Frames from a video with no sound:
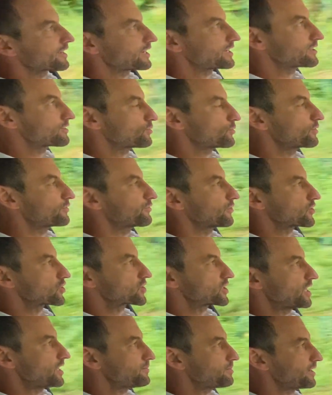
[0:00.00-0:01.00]
Richtungen
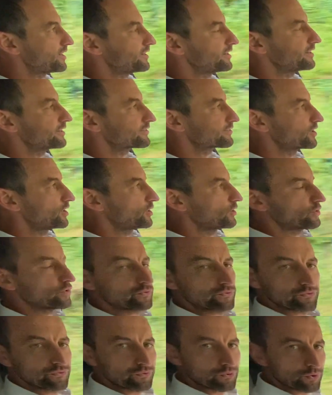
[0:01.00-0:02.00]
verstellbar ist.
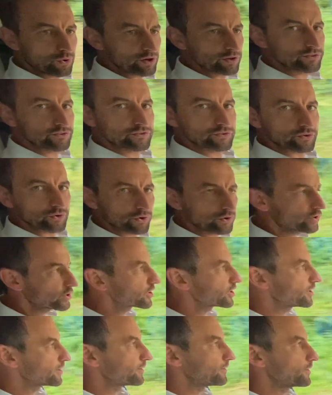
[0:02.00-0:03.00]
Vor, zurück,
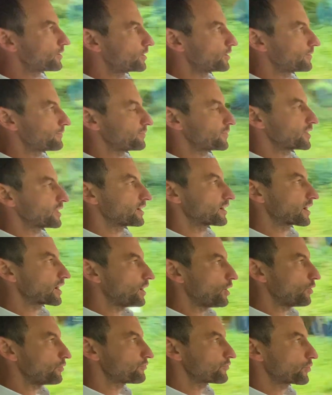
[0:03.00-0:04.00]

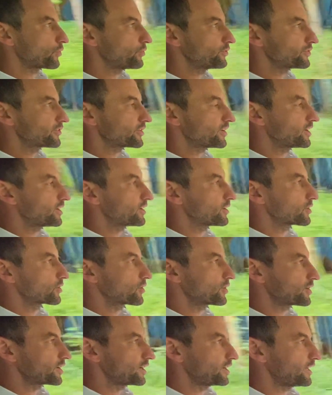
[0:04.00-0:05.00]
rauf, runter,
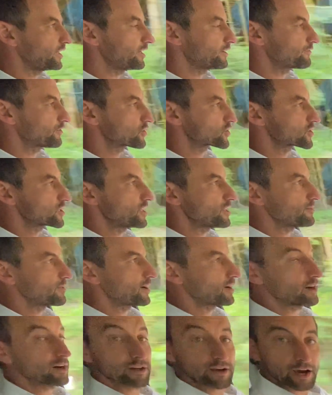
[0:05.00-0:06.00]
Rückenlehne
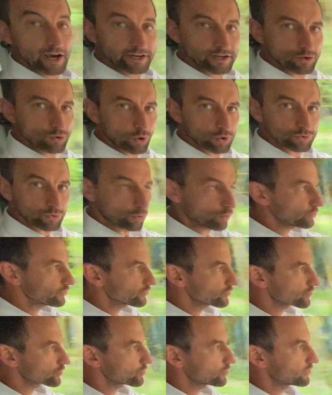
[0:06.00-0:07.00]
verstellbar, eine
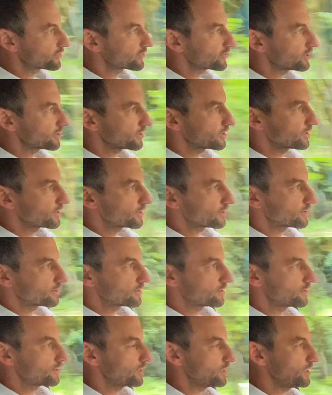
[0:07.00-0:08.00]
Lordosenstütze,
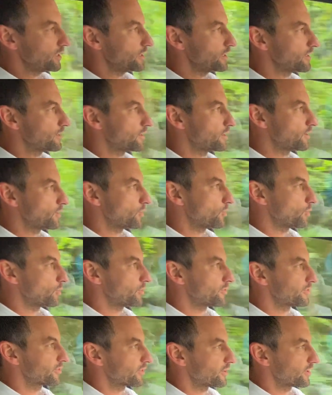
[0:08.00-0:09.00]
die
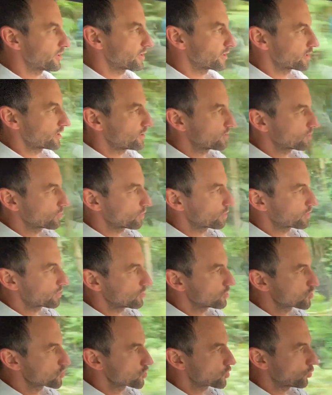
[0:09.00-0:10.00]
unseren
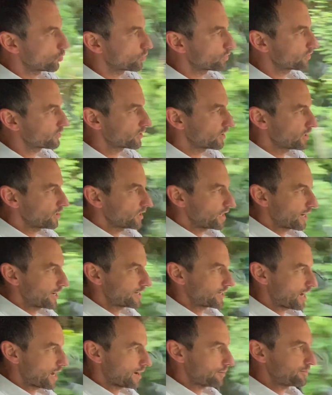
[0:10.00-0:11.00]
Rücken schont,
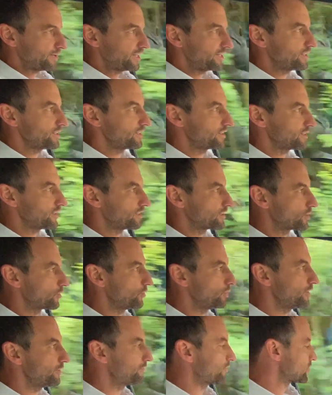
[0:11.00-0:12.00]
eine Armlehne, die in der
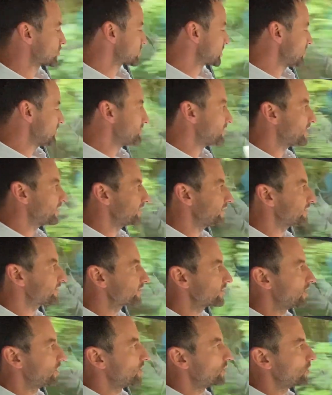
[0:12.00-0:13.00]
Höhe verstellbar
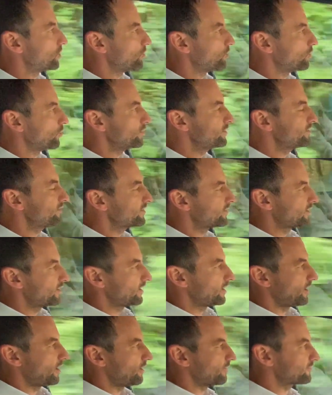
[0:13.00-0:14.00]
ist und
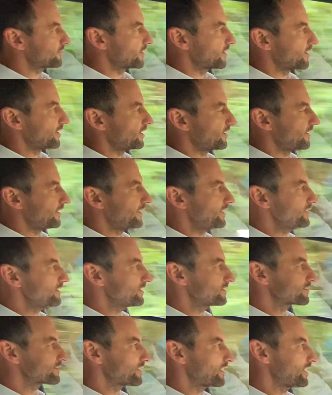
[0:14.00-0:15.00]
auf der
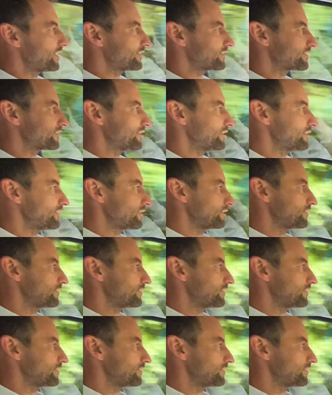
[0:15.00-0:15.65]
linken Seite